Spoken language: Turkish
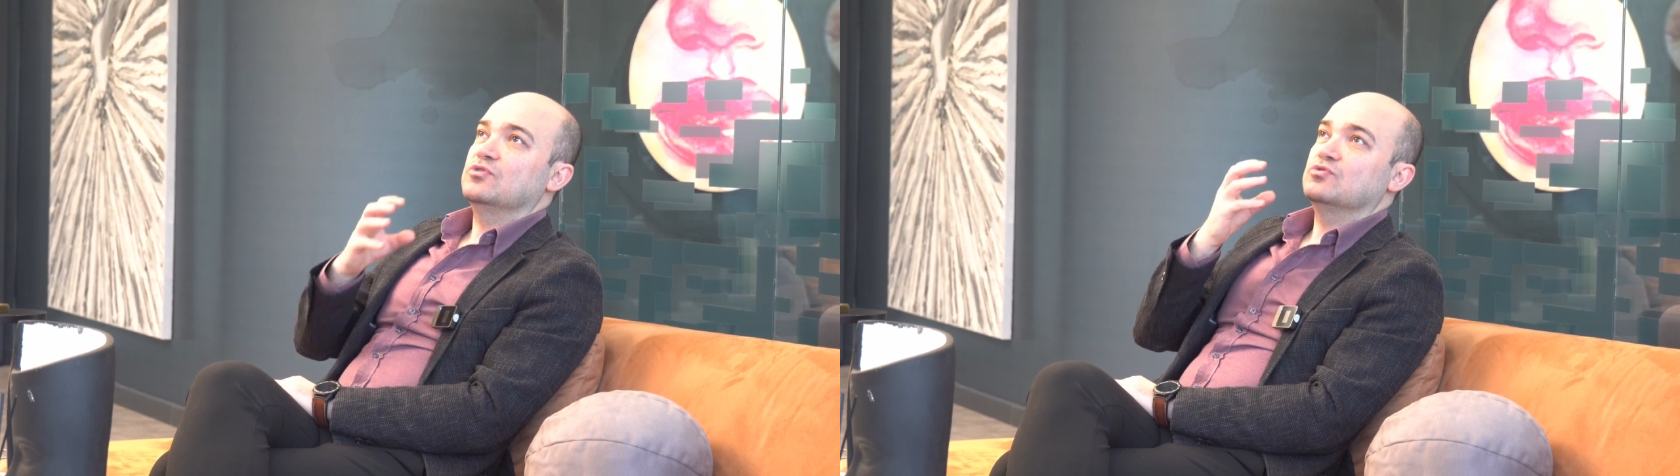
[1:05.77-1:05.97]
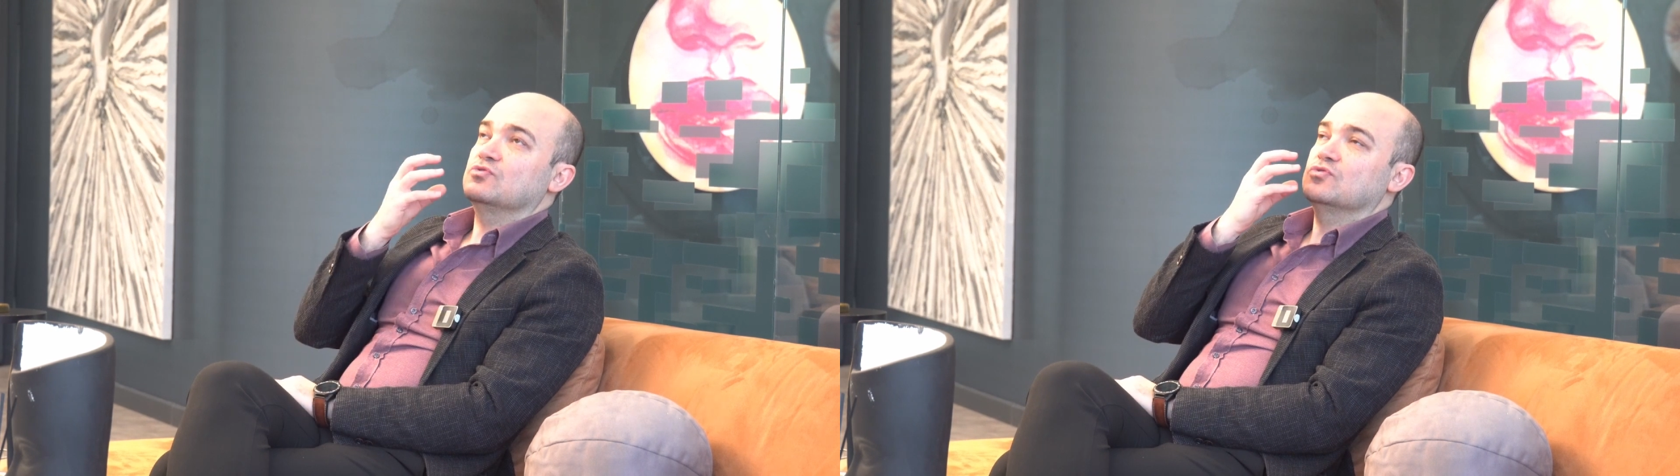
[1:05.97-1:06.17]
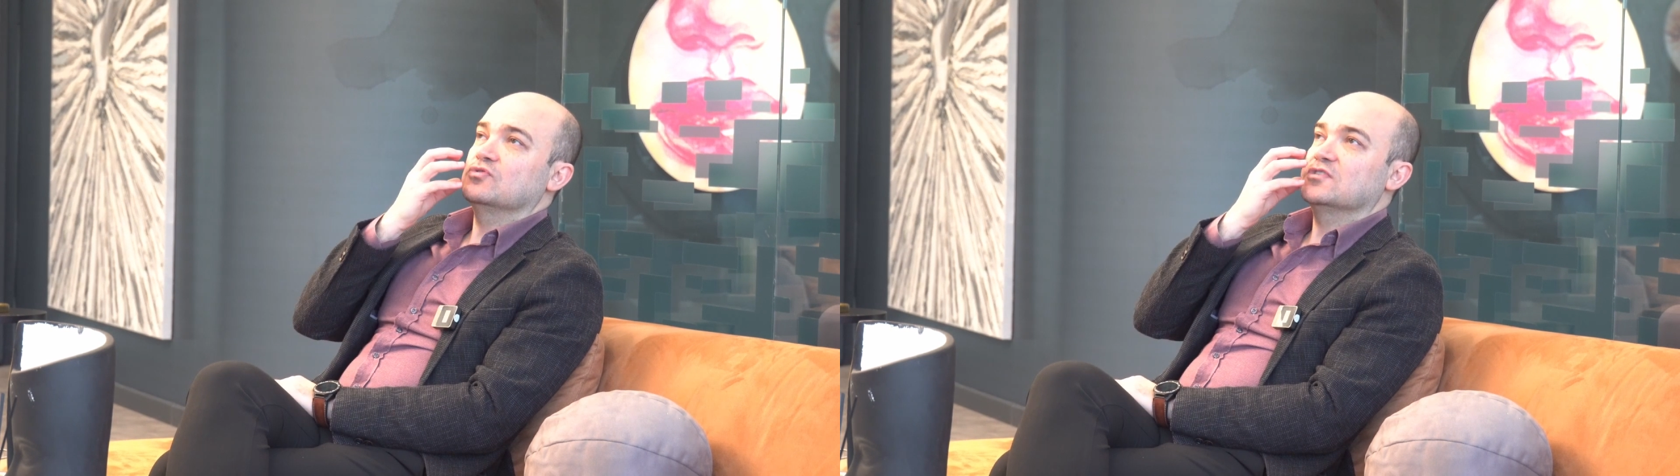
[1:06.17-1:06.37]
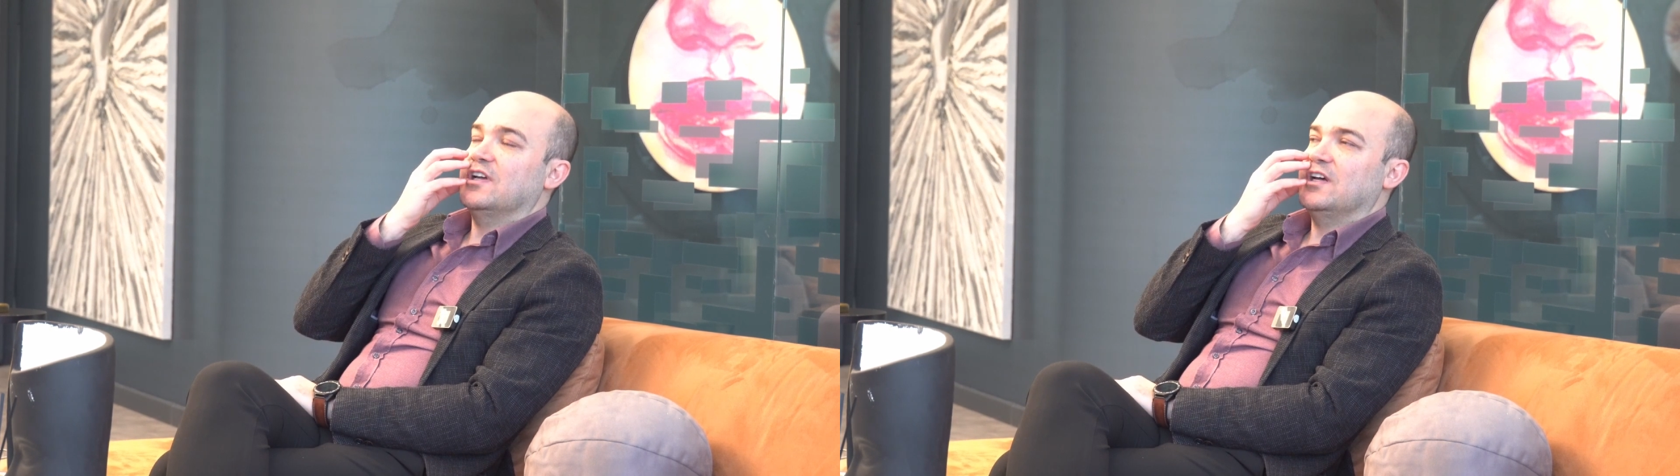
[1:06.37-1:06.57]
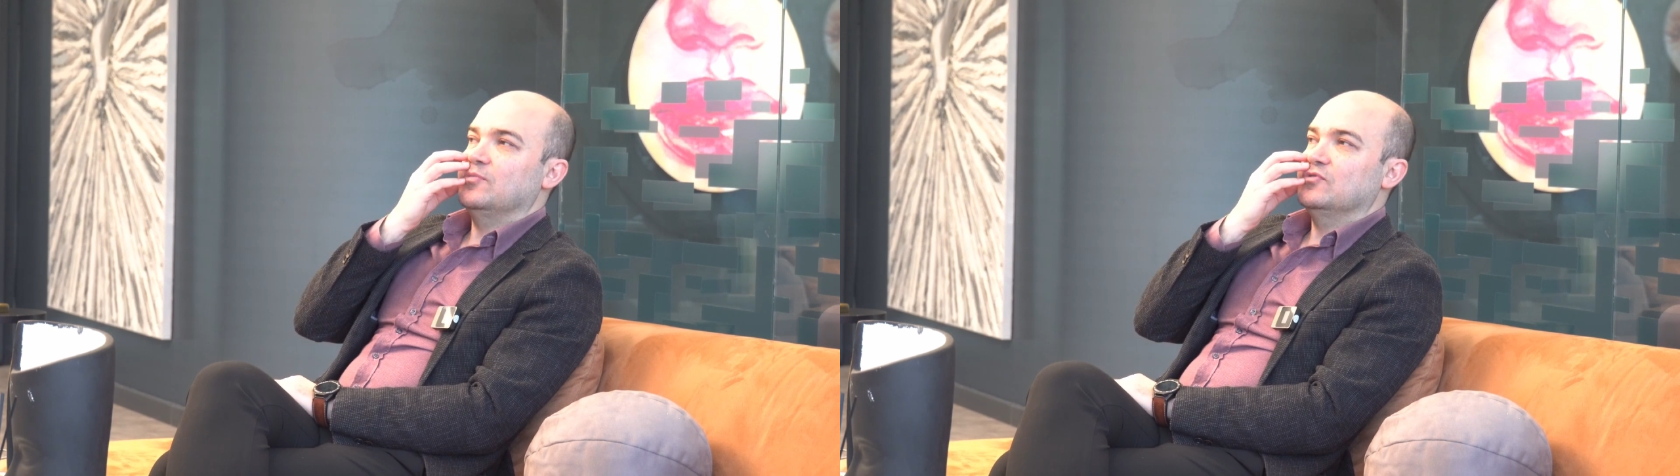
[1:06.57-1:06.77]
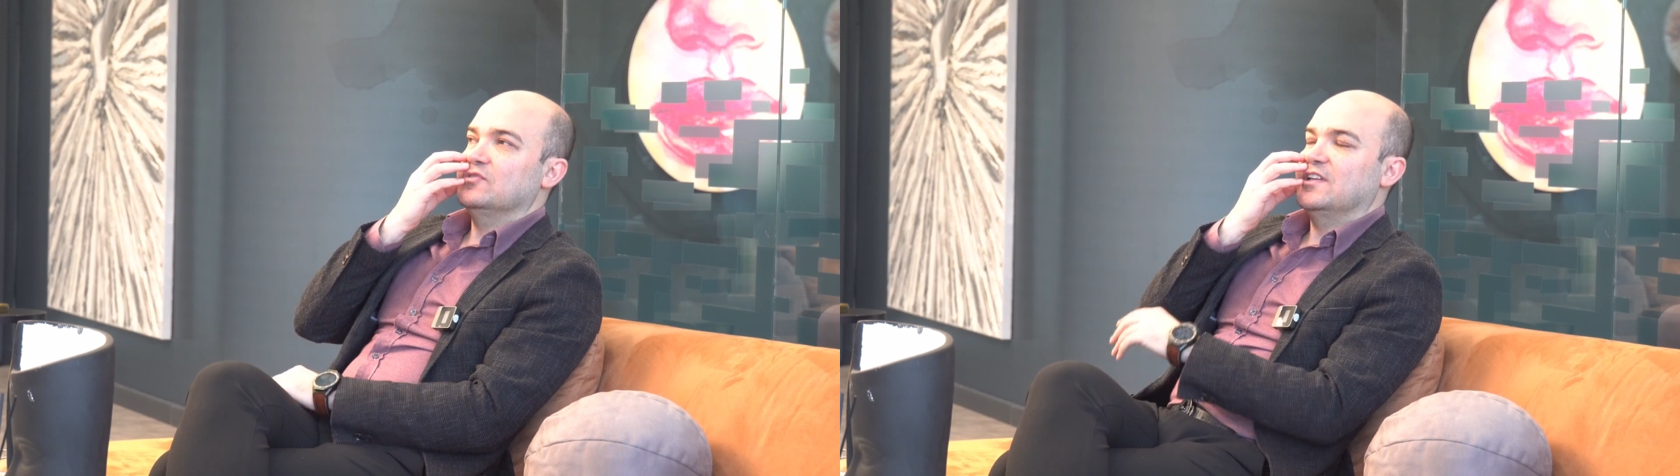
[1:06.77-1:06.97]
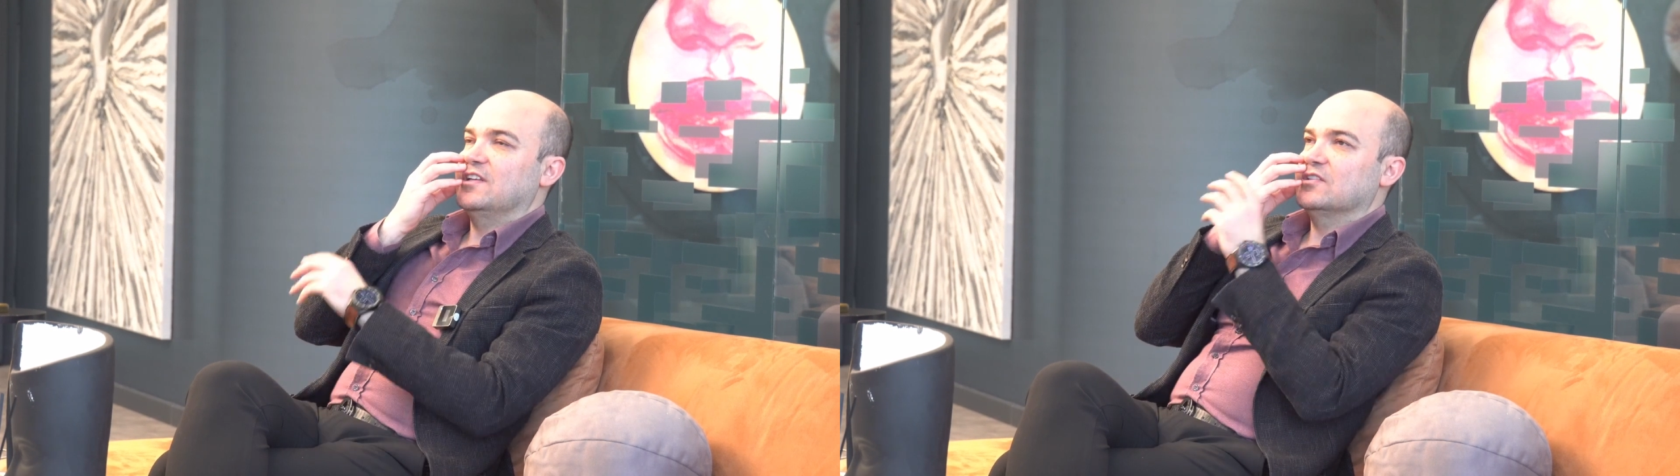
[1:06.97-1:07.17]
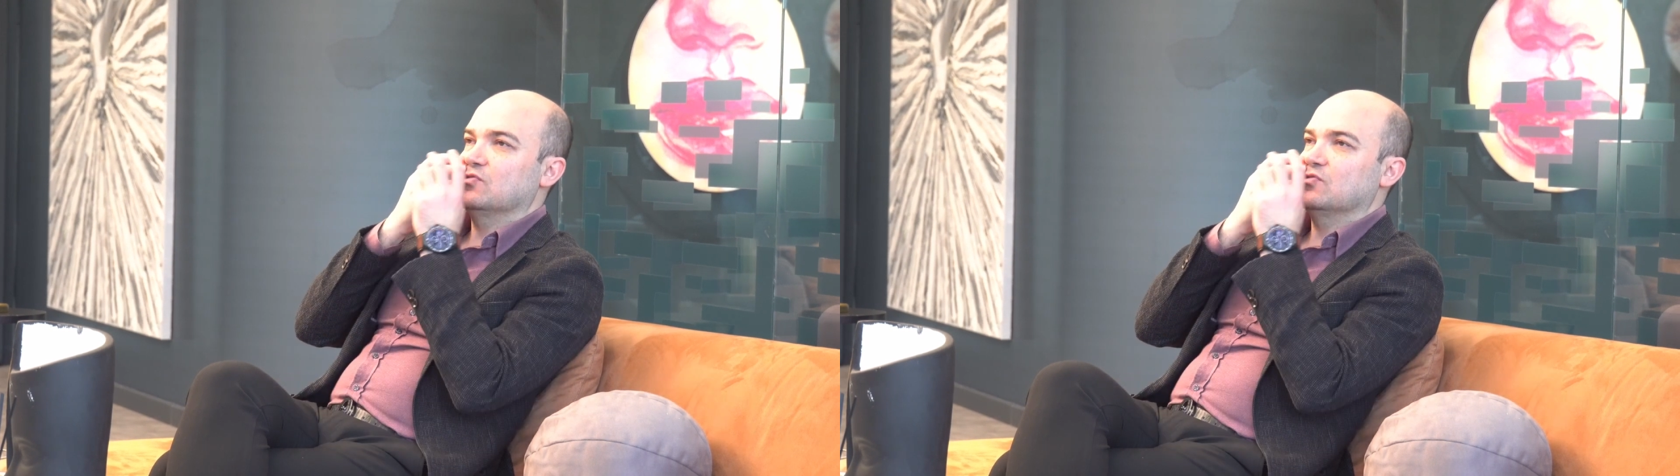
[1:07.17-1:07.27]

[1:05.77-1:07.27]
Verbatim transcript: yüzünüzün sağ burun deliği